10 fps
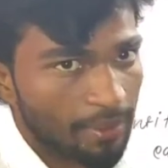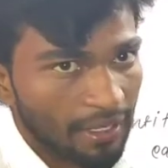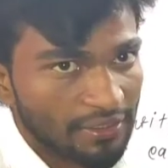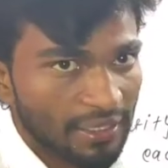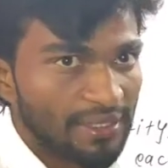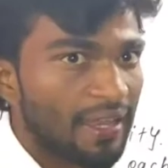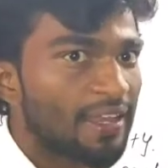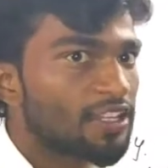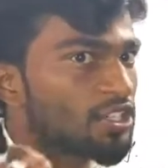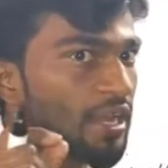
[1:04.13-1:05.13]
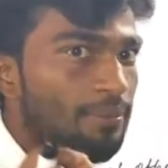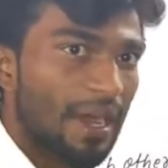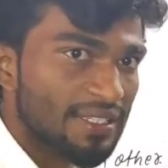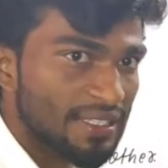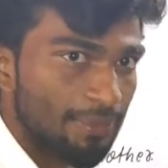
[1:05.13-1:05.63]
की बात करिए चाहे
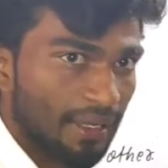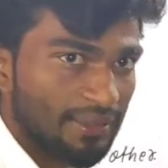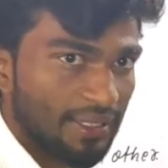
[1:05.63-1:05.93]
मास की बात